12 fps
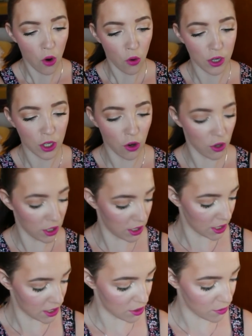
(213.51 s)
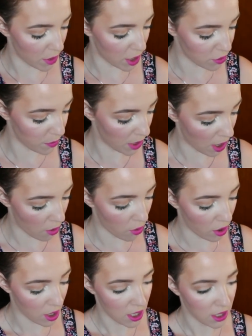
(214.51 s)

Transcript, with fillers: Und ihr könntet jetzt zum Beispiel auch